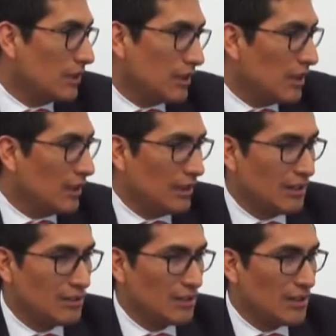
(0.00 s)
eh,
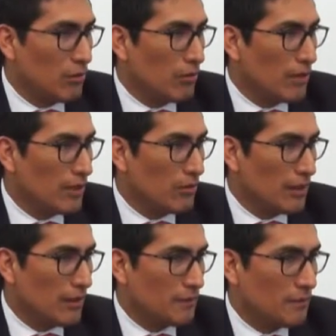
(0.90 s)
desde luego le digo
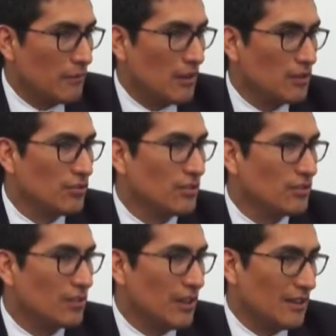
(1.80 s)
que
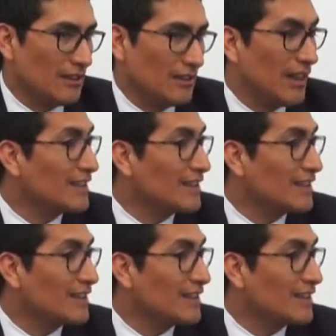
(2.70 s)
estos eh, ya